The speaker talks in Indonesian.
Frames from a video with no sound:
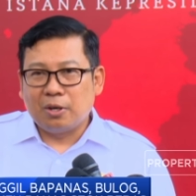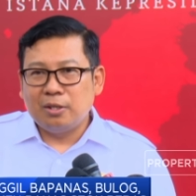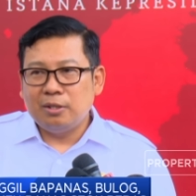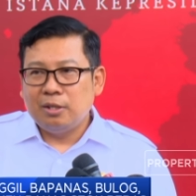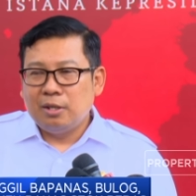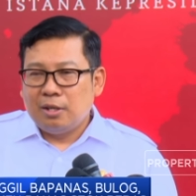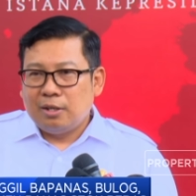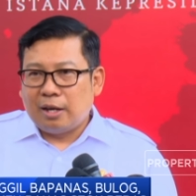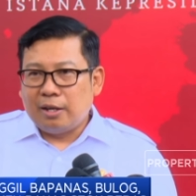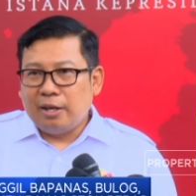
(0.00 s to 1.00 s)
ton
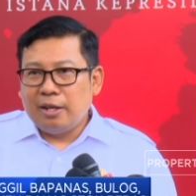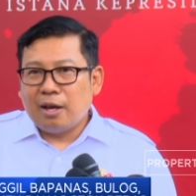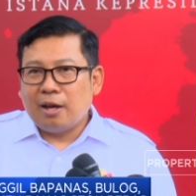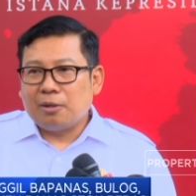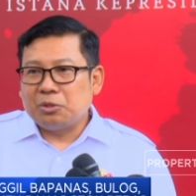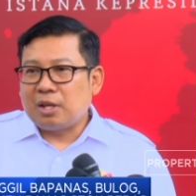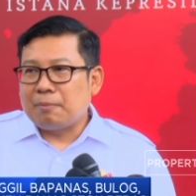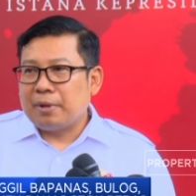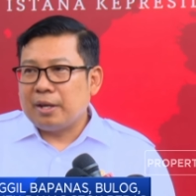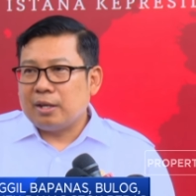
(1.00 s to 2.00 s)
dan ini yang harus
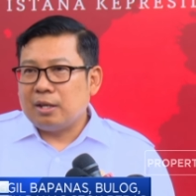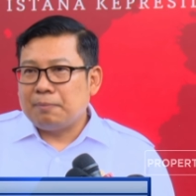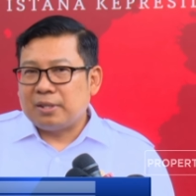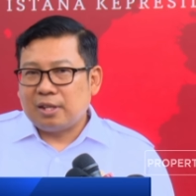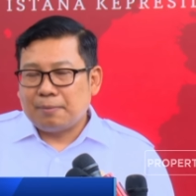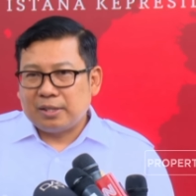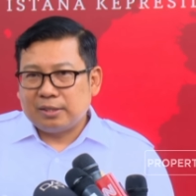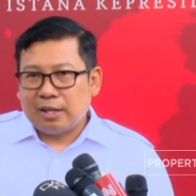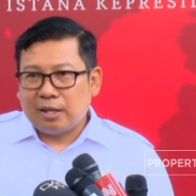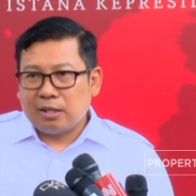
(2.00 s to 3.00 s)
sampai ke
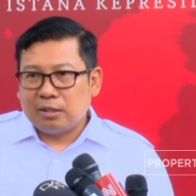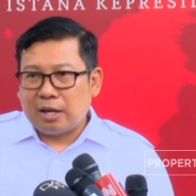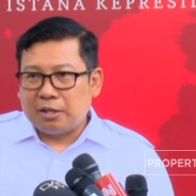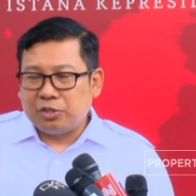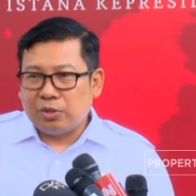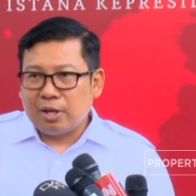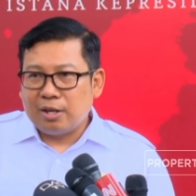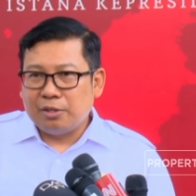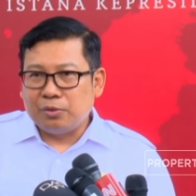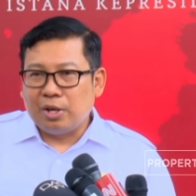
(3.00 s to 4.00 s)
pasar-pasar tradisional
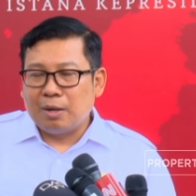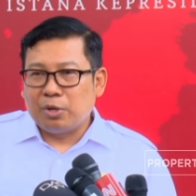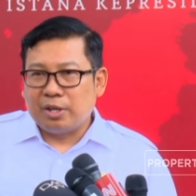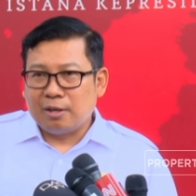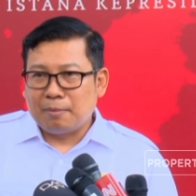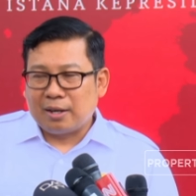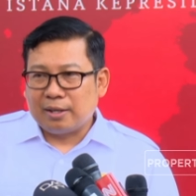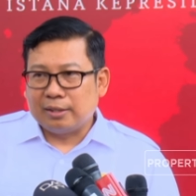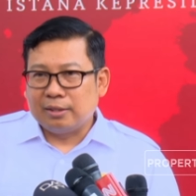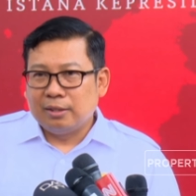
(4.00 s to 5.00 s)
dan juga modern
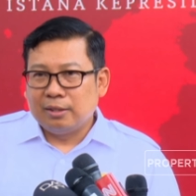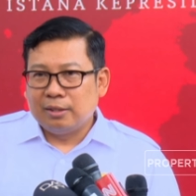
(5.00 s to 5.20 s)
market.